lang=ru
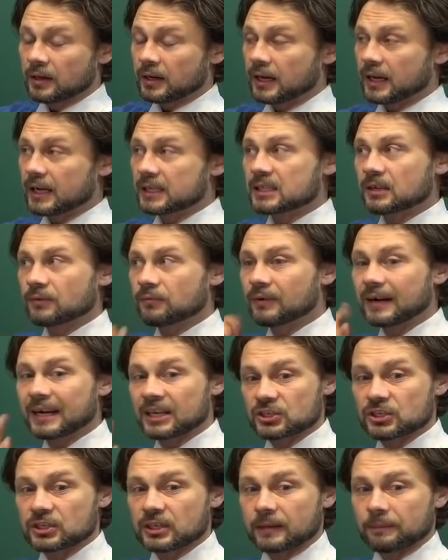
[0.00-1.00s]
Это
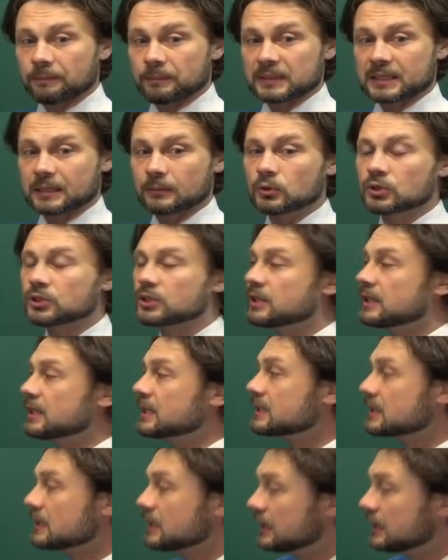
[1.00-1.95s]
важно, потому что если